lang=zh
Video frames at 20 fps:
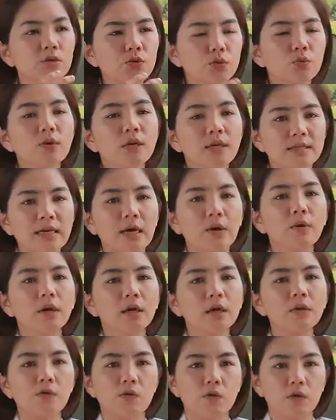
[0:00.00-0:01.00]
初恋才
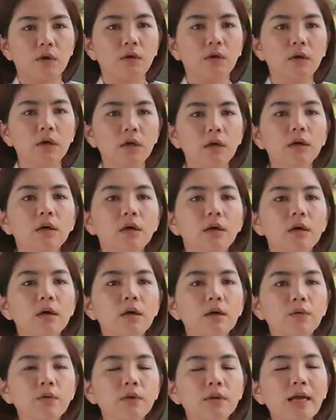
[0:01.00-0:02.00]
会更深刻，
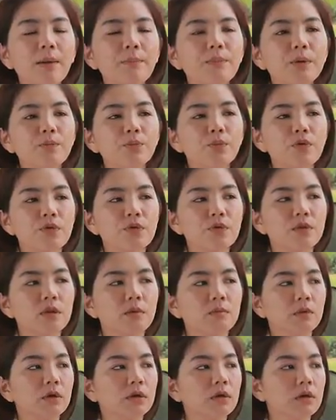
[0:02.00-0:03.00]
因为它并不是
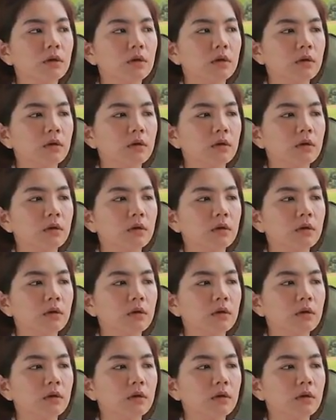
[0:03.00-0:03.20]
那么，